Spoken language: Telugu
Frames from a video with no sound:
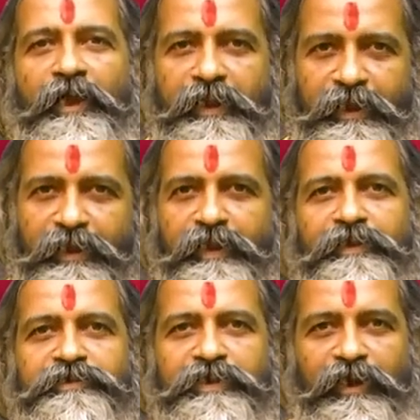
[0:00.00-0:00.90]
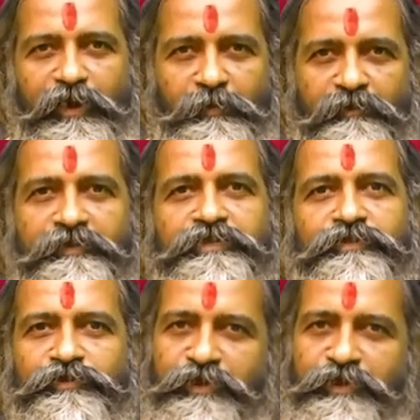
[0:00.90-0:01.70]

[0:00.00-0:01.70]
అనేక కష్టాలు అనుభవిస్తూ